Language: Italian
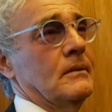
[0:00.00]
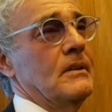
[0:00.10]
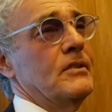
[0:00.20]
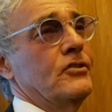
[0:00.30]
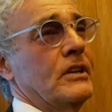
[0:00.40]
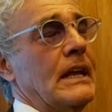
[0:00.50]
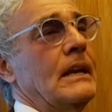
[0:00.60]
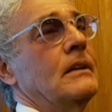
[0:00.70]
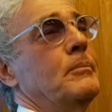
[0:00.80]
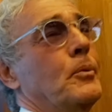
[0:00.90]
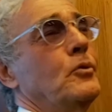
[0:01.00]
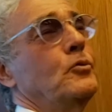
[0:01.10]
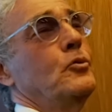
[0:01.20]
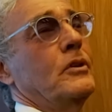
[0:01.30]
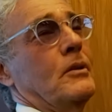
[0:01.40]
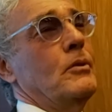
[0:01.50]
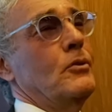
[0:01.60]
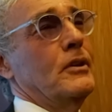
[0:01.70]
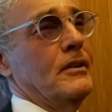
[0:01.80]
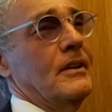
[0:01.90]
devi cercare di produrre
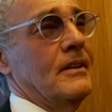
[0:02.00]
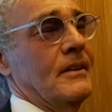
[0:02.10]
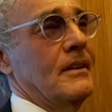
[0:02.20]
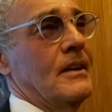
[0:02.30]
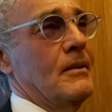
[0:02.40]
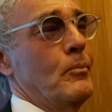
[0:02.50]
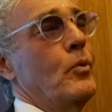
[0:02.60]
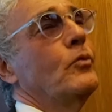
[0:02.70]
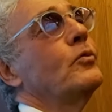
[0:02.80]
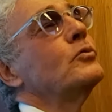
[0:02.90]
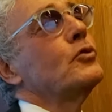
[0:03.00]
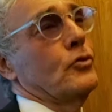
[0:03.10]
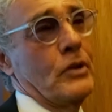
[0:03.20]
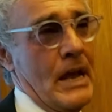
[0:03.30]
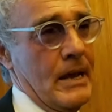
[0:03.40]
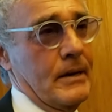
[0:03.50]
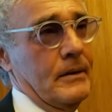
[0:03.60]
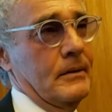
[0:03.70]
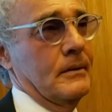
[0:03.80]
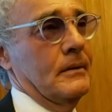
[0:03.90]
quello che può
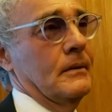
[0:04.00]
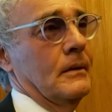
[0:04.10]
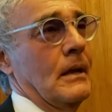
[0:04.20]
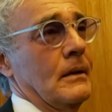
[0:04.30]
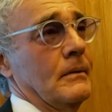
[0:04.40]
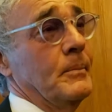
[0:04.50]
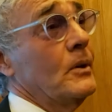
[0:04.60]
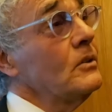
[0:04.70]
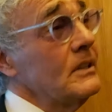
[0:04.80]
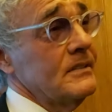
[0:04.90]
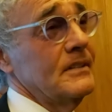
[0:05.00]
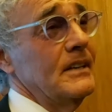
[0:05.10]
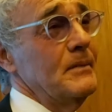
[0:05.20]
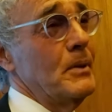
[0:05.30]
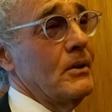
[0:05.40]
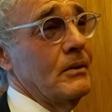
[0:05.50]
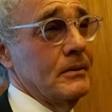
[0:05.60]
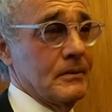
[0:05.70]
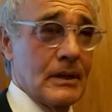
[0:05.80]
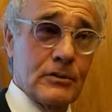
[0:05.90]
funzionare, però devi essere
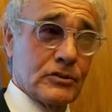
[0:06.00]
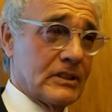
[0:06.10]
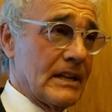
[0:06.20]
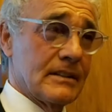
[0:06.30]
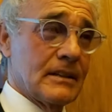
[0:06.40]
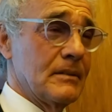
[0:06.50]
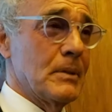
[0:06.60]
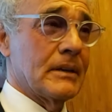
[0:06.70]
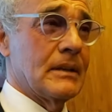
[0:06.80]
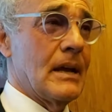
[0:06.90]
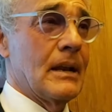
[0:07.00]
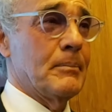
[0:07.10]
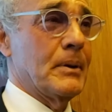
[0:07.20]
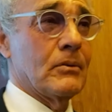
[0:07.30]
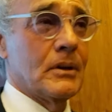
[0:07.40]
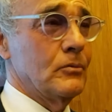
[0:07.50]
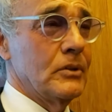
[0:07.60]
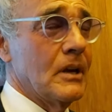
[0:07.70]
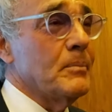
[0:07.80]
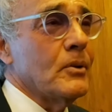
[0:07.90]
libero, la costante libertà è la parola,
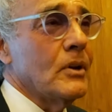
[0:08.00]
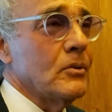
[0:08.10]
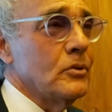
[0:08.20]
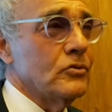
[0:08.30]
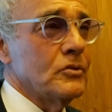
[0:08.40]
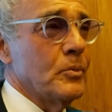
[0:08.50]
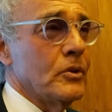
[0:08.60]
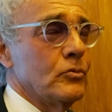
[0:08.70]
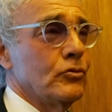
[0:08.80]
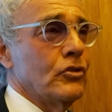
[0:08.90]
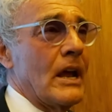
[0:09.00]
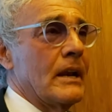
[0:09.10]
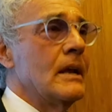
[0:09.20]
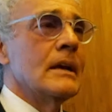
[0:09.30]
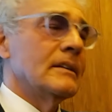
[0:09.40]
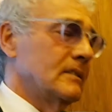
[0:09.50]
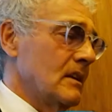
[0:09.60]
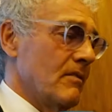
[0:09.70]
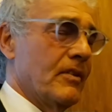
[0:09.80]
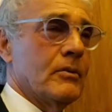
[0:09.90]
l'unica parola a cui non si può rinunciare,
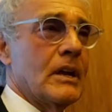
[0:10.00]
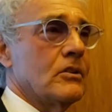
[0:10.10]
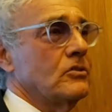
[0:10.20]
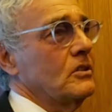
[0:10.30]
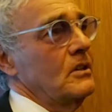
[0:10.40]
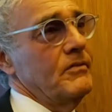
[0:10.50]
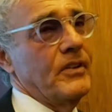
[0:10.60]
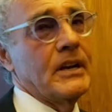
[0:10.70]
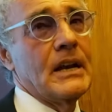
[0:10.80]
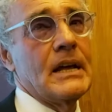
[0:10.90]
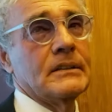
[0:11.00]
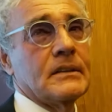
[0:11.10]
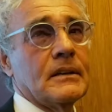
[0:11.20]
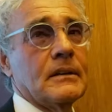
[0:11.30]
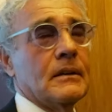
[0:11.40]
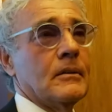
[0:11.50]
sia nel fare una cosa che nel fare l'altra.